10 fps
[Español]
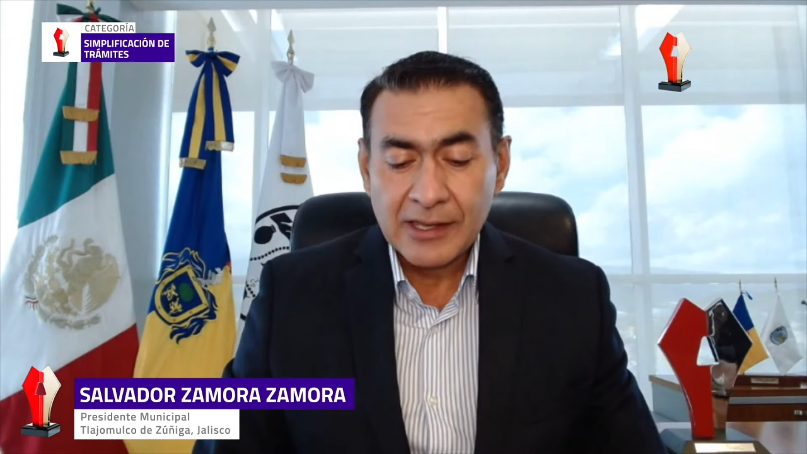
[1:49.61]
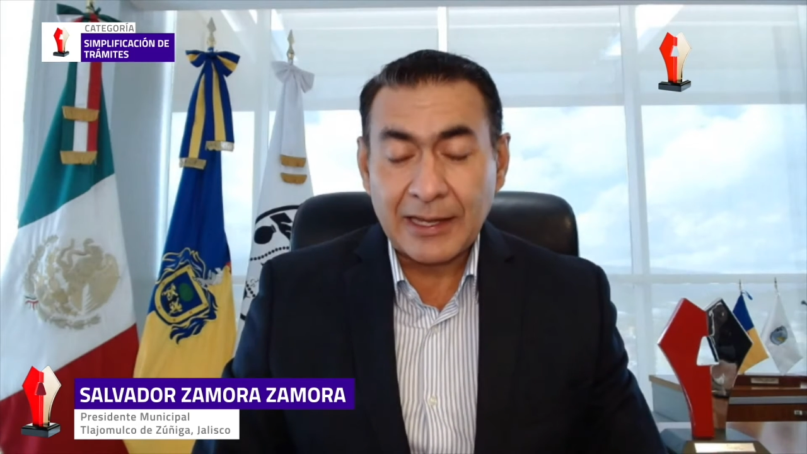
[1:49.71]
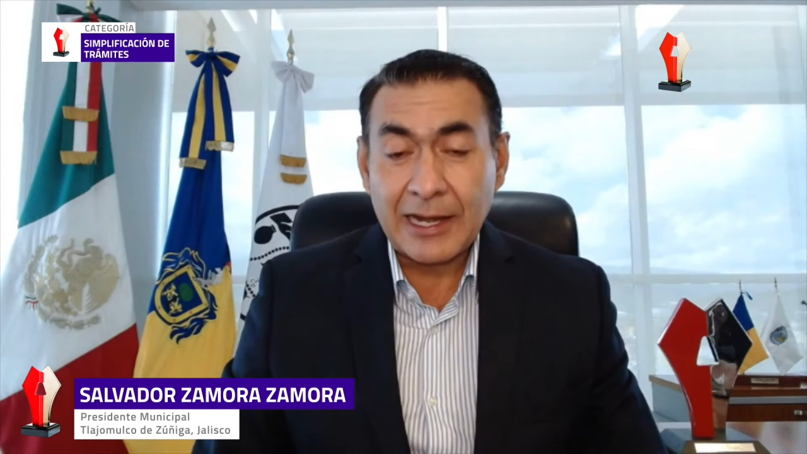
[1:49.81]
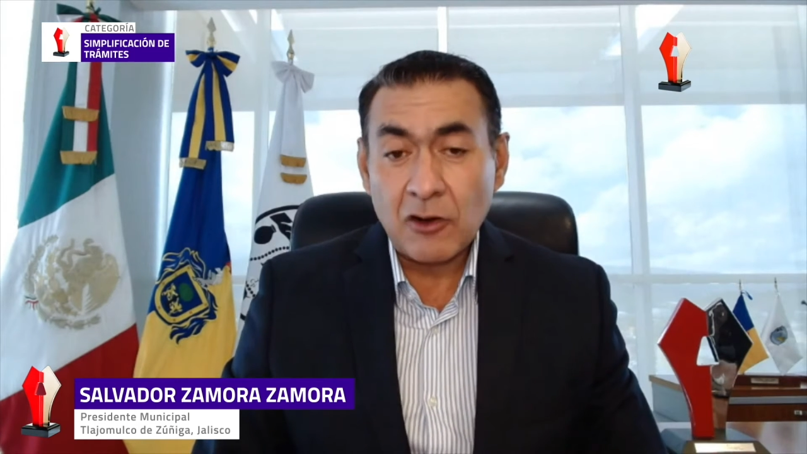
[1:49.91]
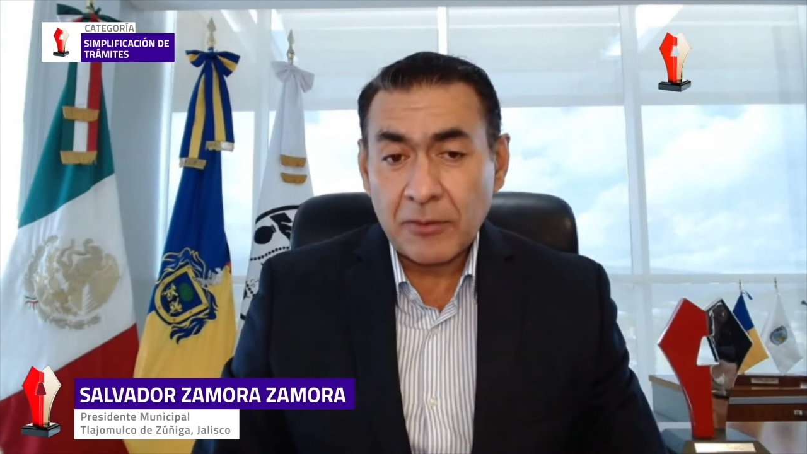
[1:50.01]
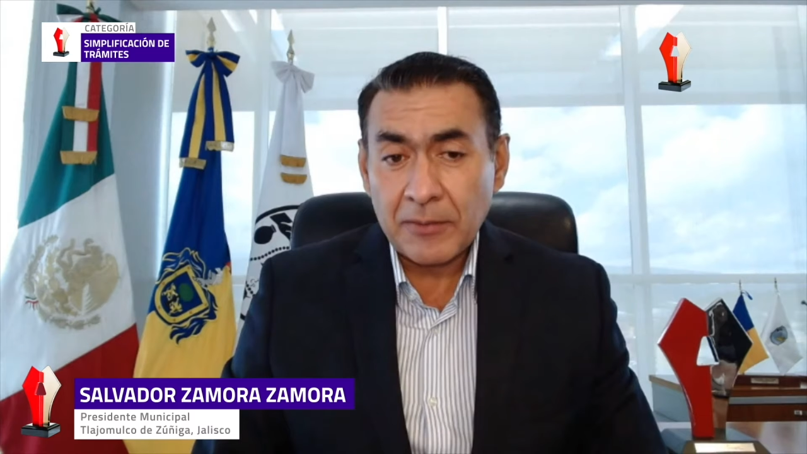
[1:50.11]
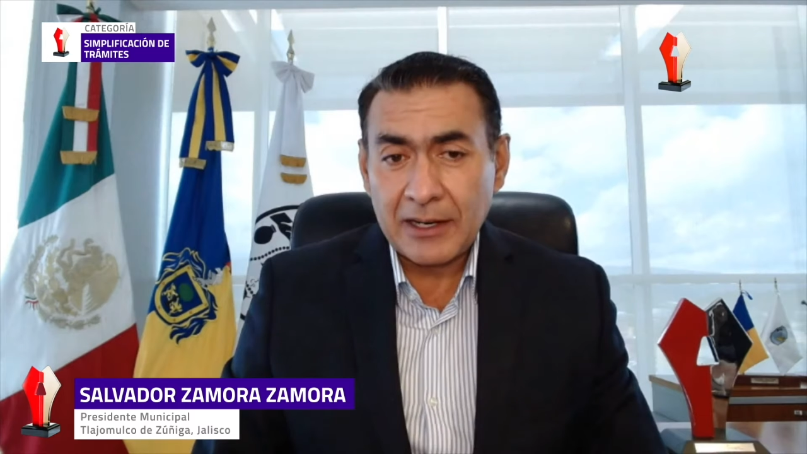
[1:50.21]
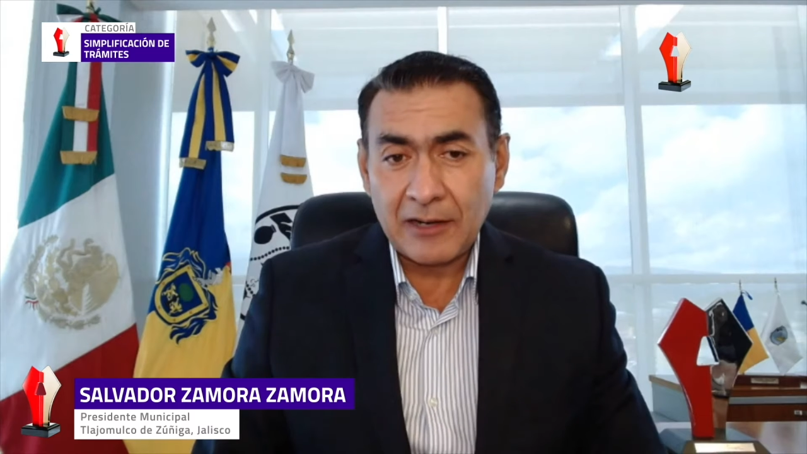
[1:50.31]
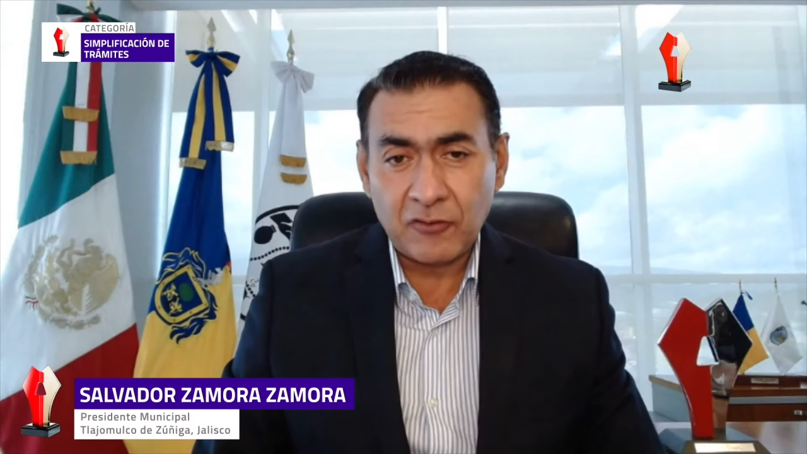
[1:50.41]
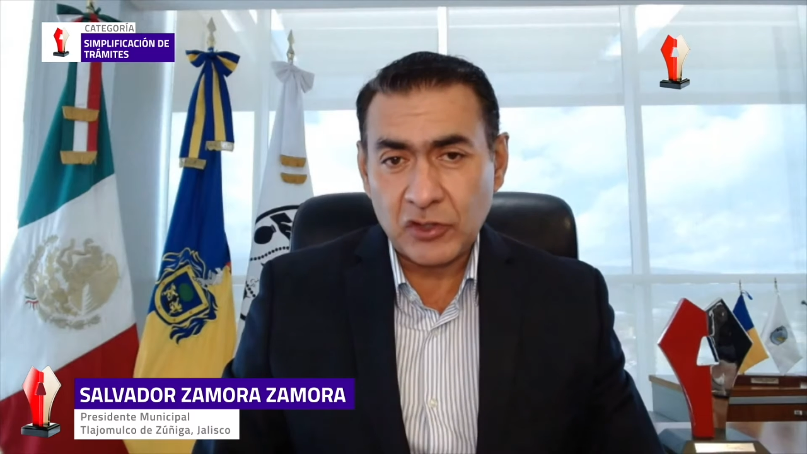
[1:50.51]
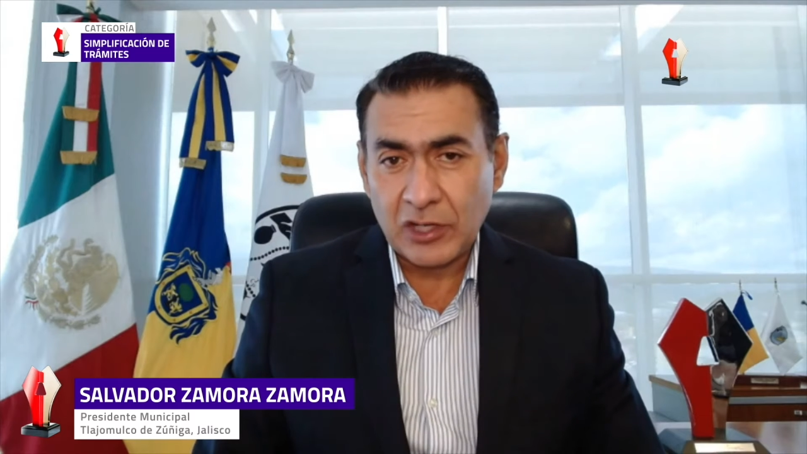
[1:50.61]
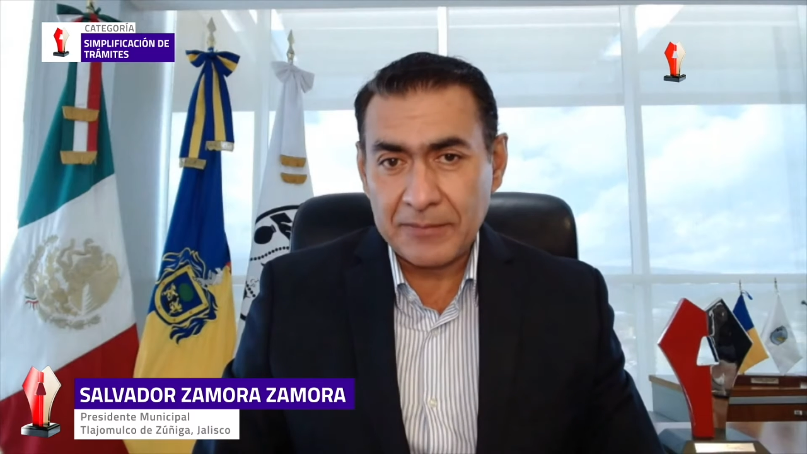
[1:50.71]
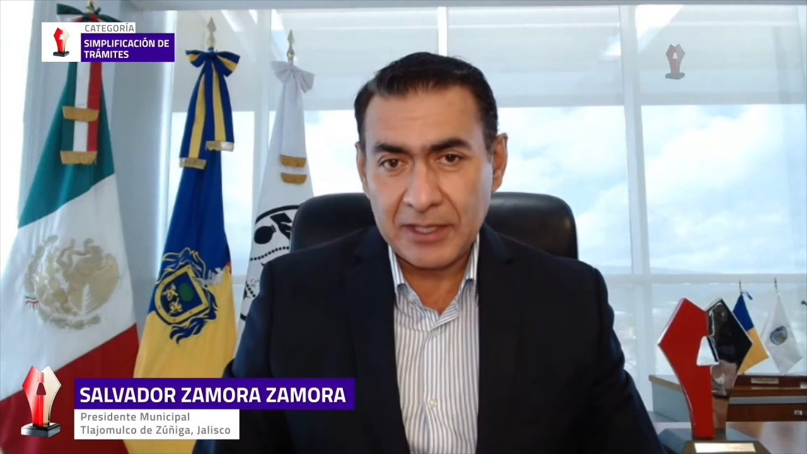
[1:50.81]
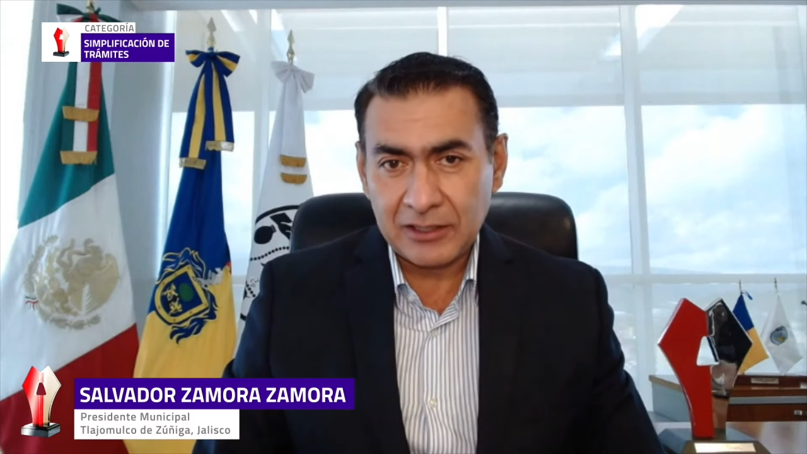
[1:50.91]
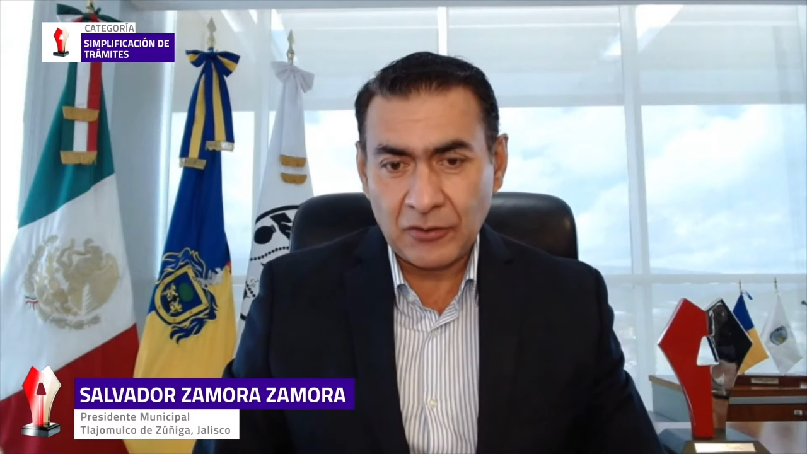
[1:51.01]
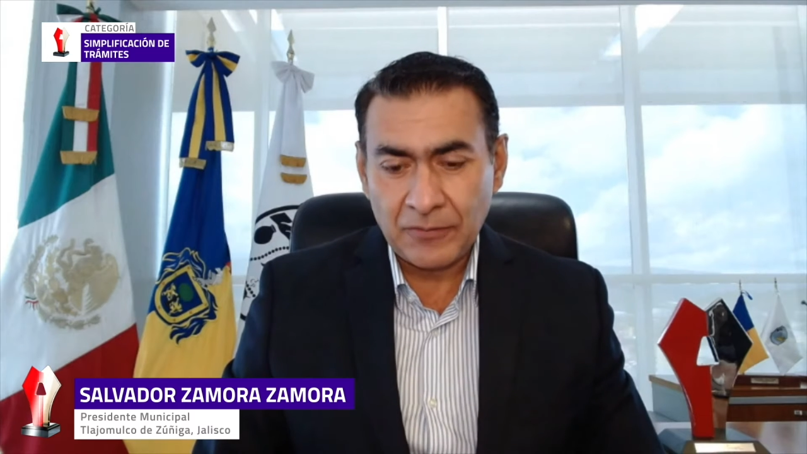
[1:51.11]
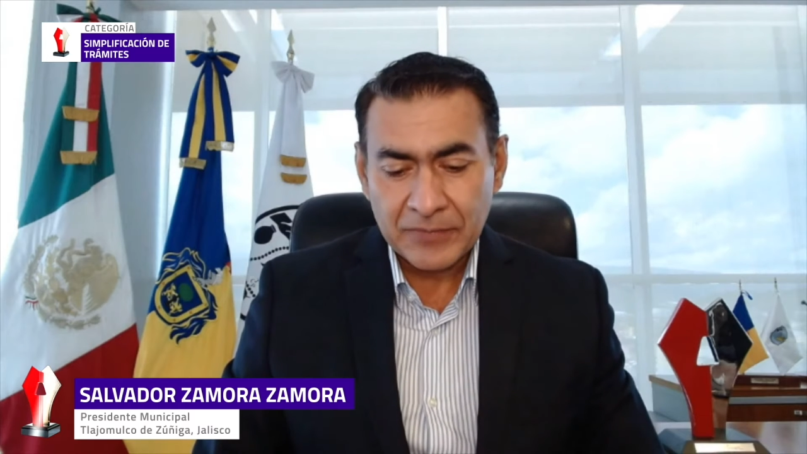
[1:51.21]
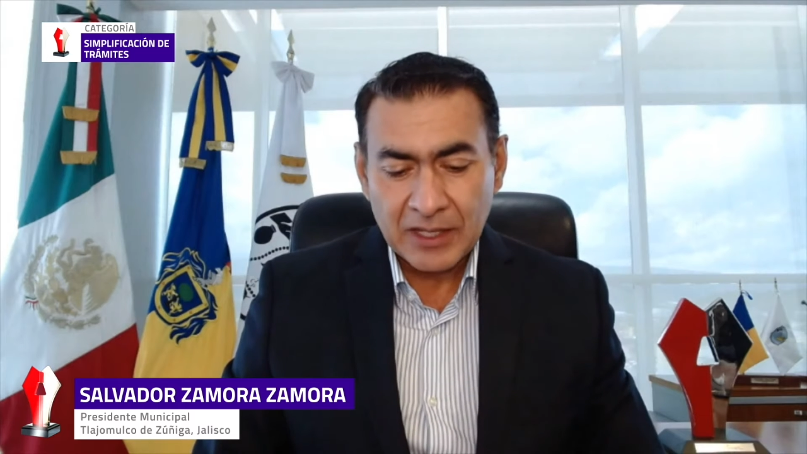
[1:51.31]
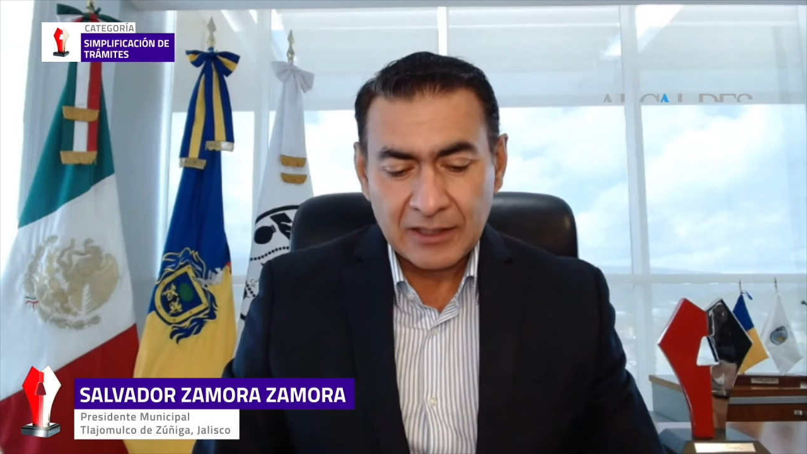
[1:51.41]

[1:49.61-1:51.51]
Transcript: que norman el funcionamiento